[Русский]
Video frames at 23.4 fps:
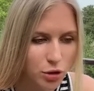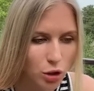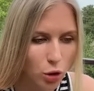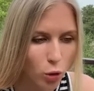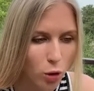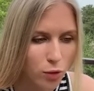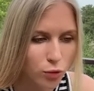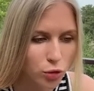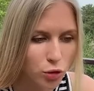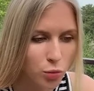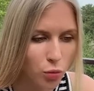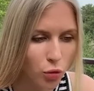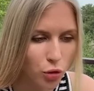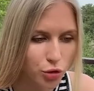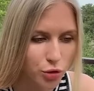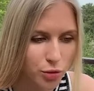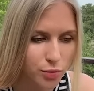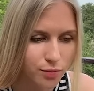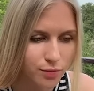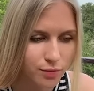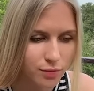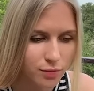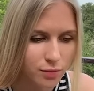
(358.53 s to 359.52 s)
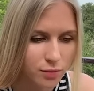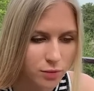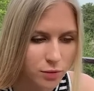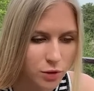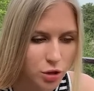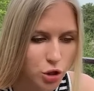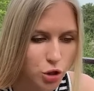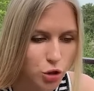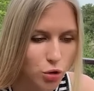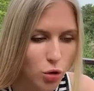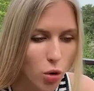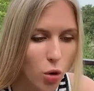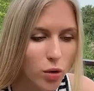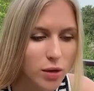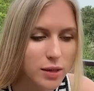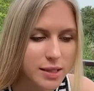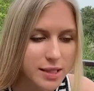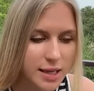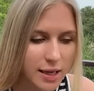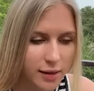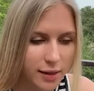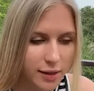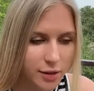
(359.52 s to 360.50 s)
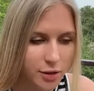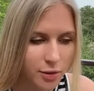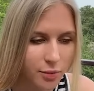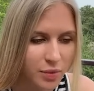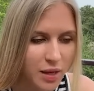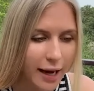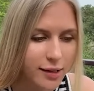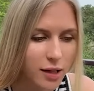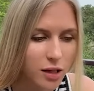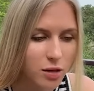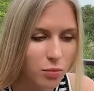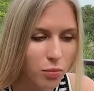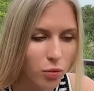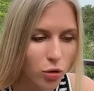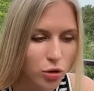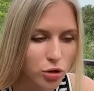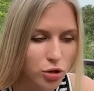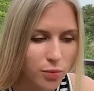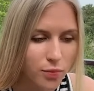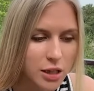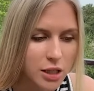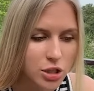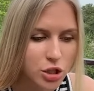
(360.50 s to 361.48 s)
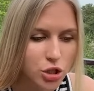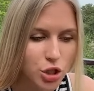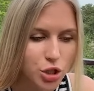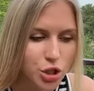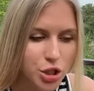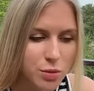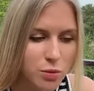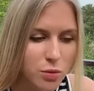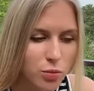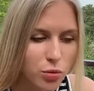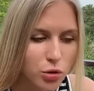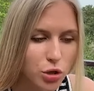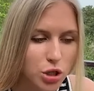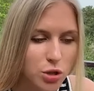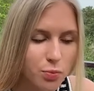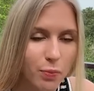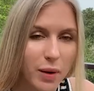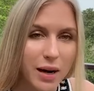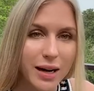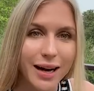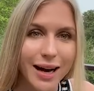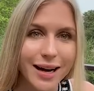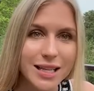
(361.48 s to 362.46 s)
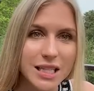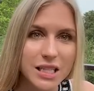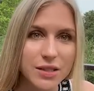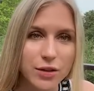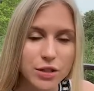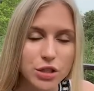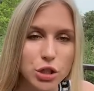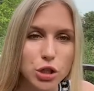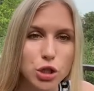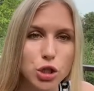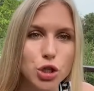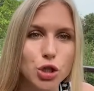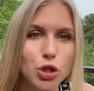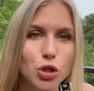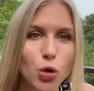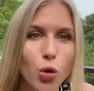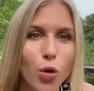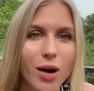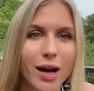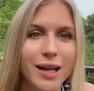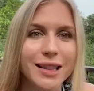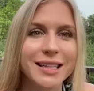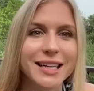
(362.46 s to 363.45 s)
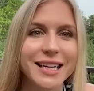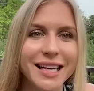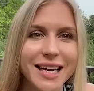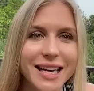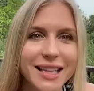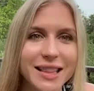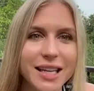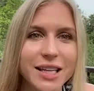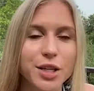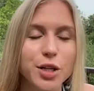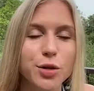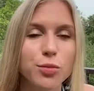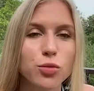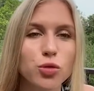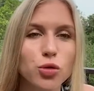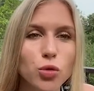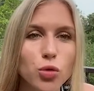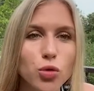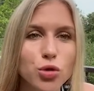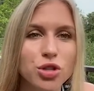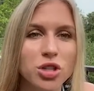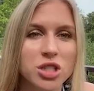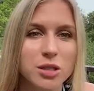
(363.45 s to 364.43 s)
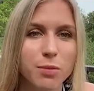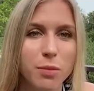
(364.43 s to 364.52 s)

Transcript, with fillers: вот такой вот бот. Что он делает? Этот бот, ты сейчас ему будешь показывать, что конкретно ему нужно